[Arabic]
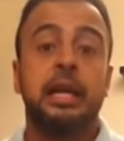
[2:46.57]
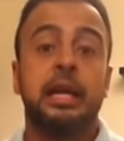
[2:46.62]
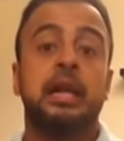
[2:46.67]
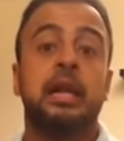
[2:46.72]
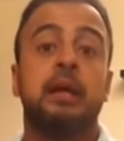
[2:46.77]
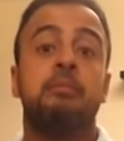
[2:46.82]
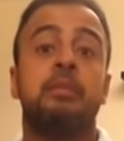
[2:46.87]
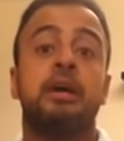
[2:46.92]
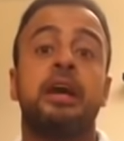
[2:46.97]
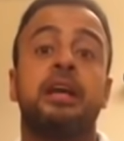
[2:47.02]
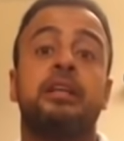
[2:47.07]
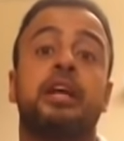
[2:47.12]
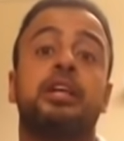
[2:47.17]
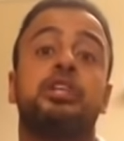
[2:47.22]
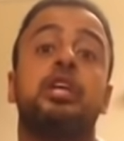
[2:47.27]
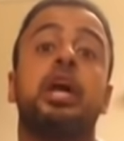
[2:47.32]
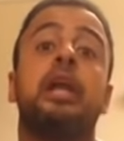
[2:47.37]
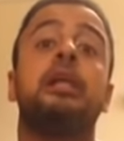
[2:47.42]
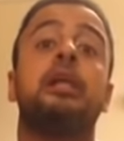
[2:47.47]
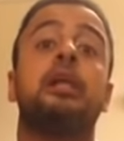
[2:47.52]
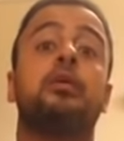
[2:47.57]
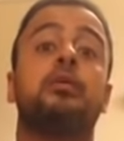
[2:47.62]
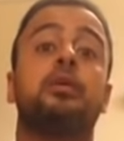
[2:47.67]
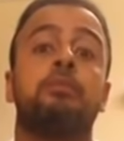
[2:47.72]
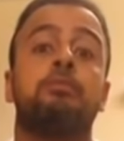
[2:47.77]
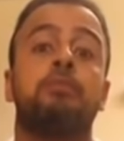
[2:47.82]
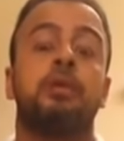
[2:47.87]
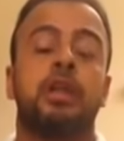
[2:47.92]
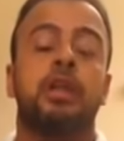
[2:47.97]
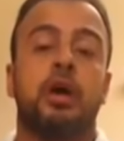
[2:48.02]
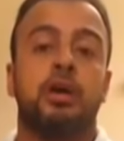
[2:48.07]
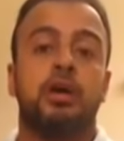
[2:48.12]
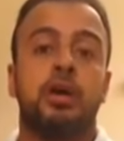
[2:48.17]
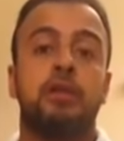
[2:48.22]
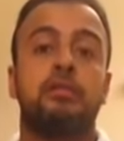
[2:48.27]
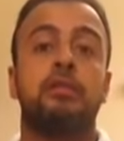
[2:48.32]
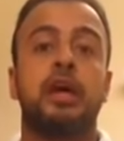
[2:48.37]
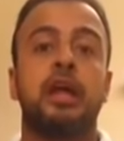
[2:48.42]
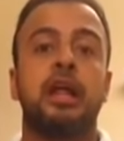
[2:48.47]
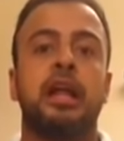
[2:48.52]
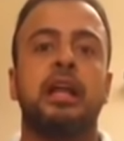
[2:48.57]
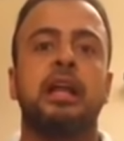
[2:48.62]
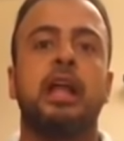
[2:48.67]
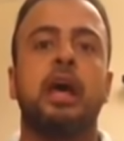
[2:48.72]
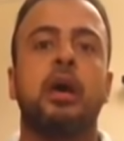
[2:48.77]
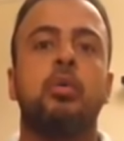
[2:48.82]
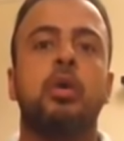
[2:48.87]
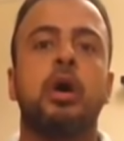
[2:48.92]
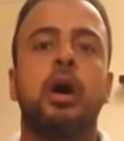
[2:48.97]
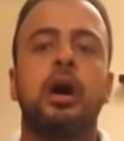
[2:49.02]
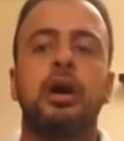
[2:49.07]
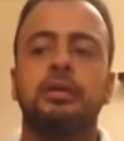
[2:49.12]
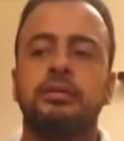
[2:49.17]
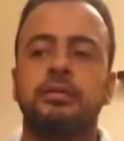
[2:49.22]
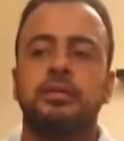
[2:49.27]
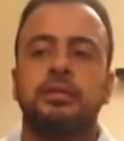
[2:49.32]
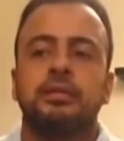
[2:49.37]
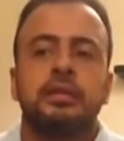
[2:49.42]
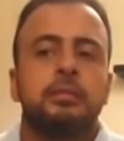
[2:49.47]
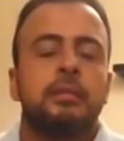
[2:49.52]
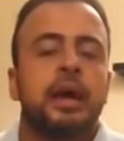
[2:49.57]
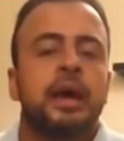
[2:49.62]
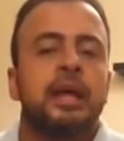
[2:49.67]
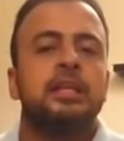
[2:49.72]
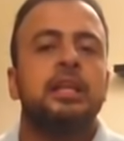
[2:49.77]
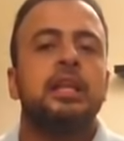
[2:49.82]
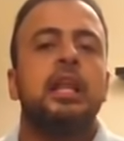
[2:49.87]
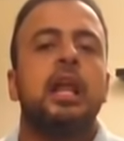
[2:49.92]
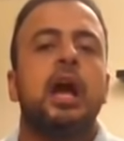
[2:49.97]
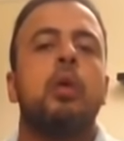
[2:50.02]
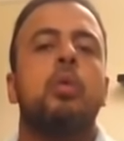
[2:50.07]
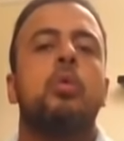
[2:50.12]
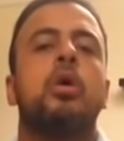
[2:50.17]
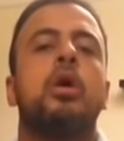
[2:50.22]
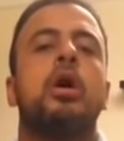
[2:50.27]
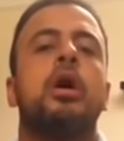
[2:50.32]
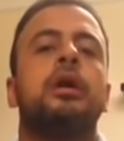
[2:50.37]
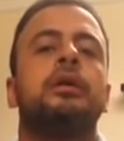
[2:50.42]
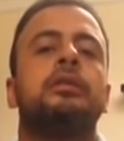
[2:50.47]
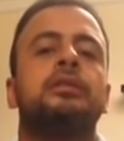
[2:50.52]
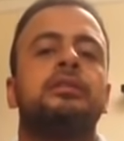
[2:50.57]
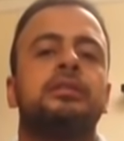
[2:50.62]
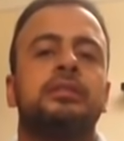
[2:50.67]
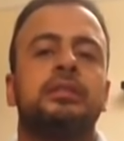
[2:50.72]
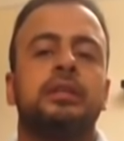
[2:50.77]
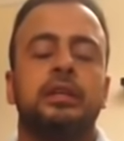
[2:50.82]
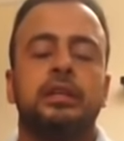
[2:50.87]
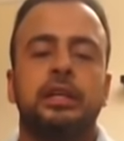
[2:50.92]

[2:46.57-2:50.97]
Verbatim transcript: لما يتجلى ربنا يظهر على الاوقات تبقى دي الاوقات